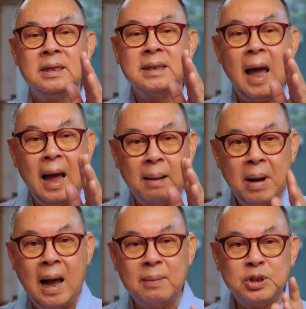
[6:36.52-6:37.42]
สห
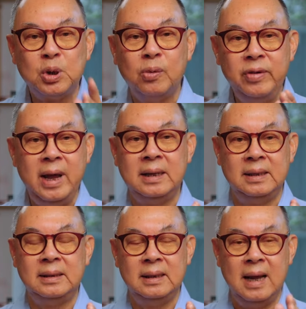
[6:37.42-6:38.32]
ภาพโซเวียต
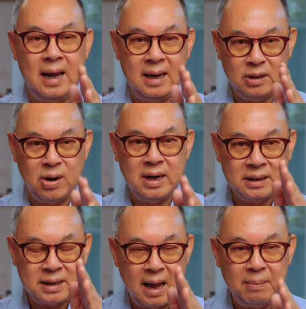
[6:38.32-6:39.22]
นะฮะตอนนั้
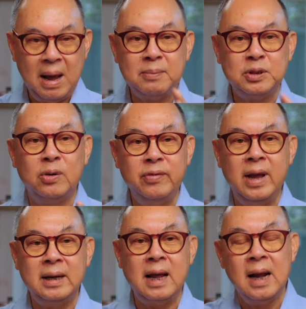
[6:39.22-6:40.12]
นสหภาพโซเวี
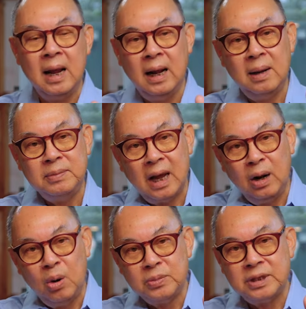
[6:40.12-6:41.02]
ยตนั้น เริ่มจะ
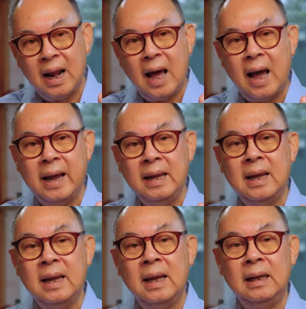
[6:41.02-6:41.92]
ล่มสลาย
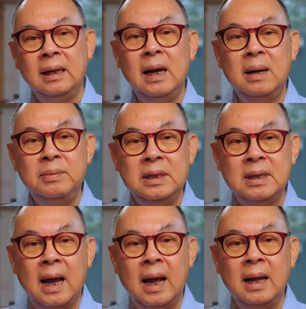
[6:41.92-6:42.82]
หรือเริ่มที่
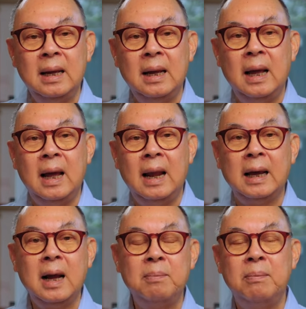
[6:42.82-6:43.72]
จะ อะไร
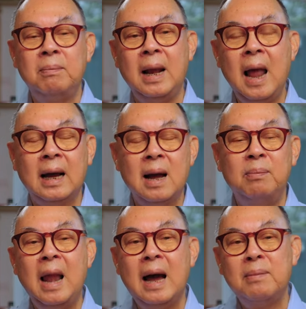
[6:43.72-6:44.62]
ครับพละ
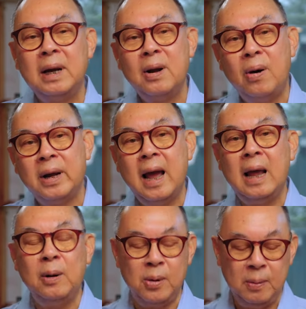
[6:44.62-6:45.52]
กำลังมันอ่อนแอ
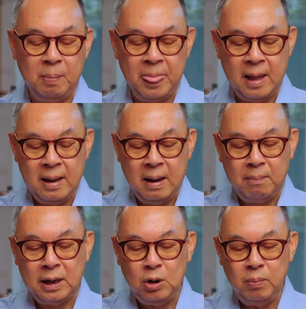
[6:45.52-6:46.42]
ลง
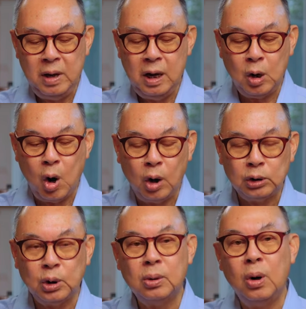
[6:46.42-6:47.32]
มันก็มีข้อ
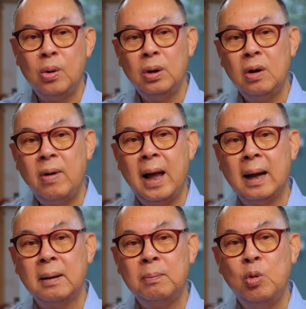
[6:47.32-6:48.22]
ตกลงระหว่าง
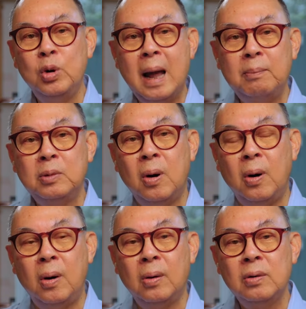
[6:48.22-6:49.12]
ผู้นำข
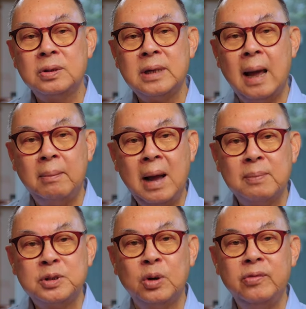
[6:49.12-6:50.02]
องสหภา
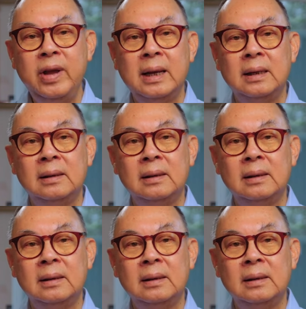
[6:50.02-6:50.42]
พโซเวียต